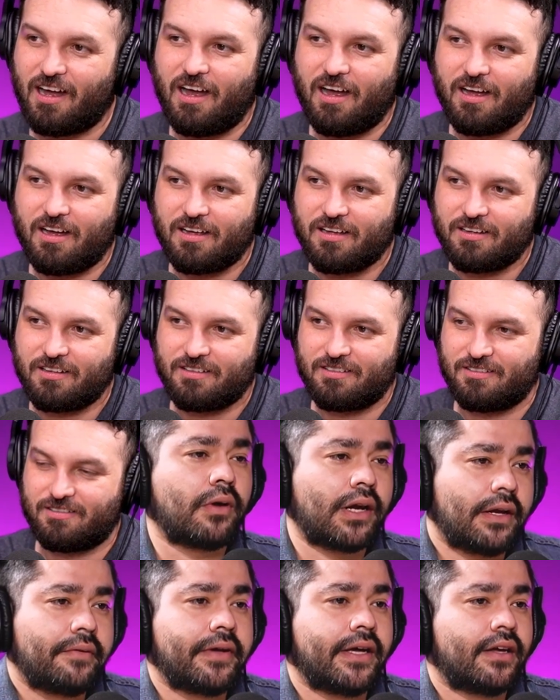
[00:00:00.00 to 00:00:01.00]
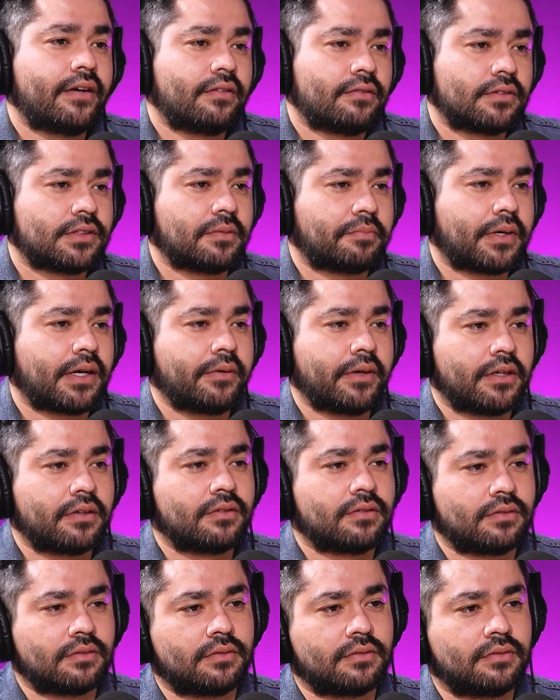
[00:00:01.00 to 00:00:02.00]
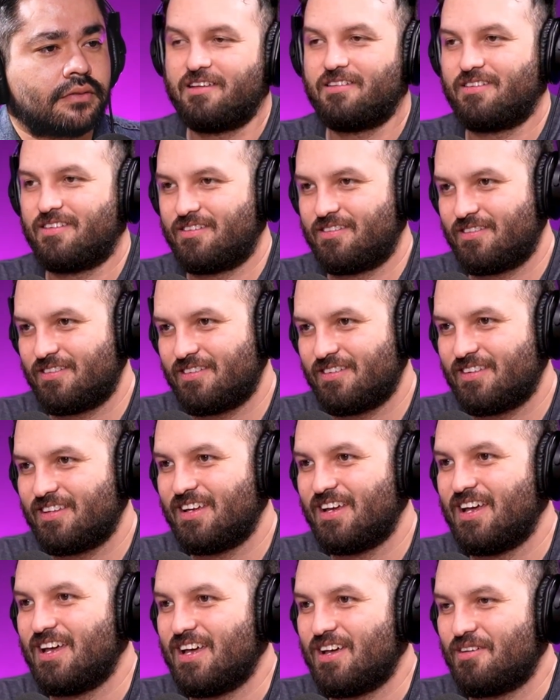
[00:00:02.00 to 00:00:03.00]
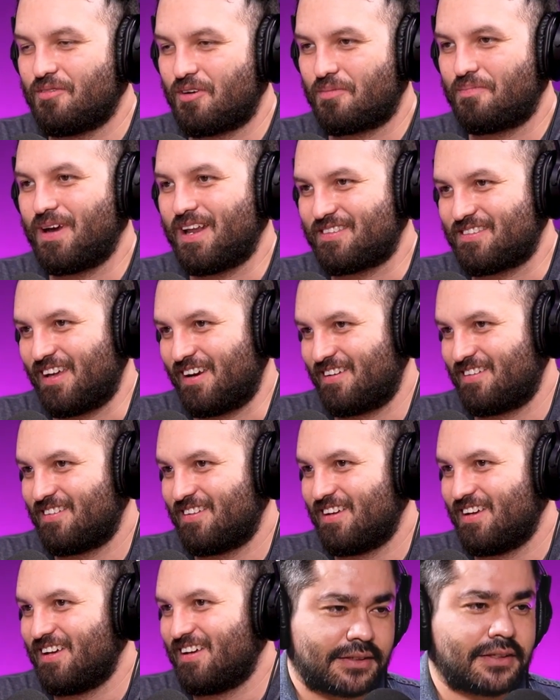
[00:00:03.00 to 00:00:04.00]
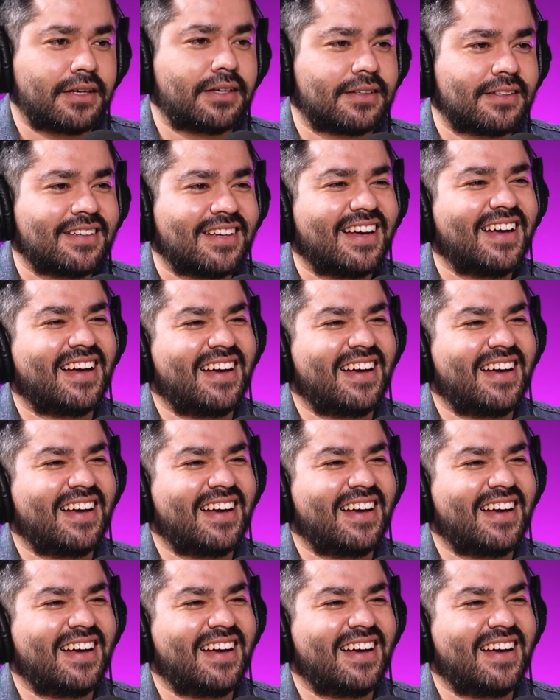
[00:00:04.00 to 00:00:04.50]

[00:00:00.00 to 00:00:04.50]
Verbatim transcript: Ah. Pero le duele bien, o sea, para bien. Ah, sí. Por placer. Sí, así es.